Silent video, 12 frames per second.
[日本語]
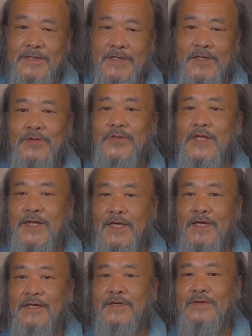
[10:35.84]
なので
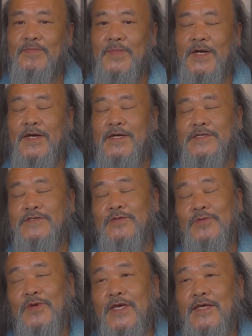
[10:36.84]
ねまあ
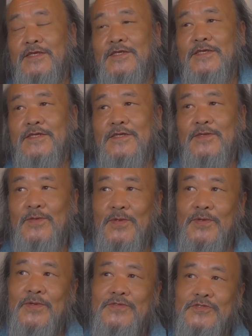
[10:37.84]
その辺
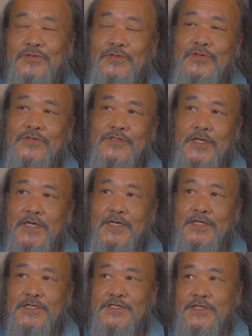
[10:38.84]
をちょっと整
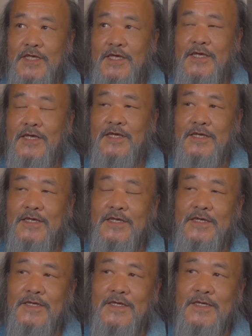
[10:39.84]
理して
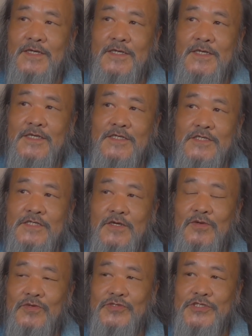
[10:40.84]
じゃあ
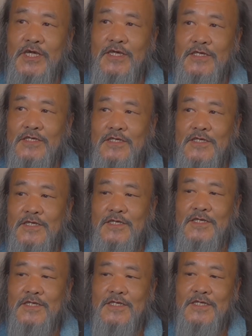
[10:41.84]
5次
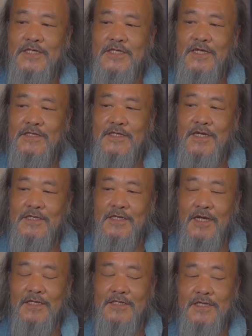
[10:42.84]
元って一体
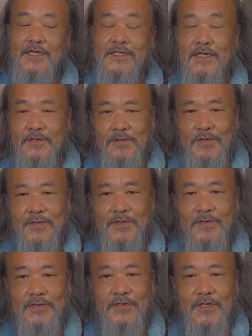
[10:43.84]
何なんだと
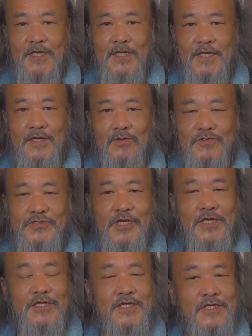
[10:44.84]
で5次
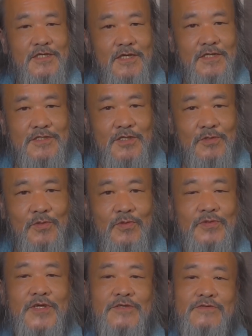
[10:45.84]
元に行ったらじゃあど
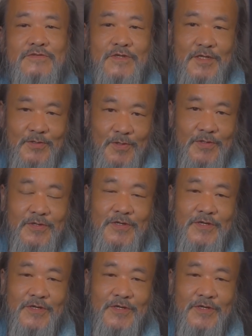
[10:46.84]
うなるんだと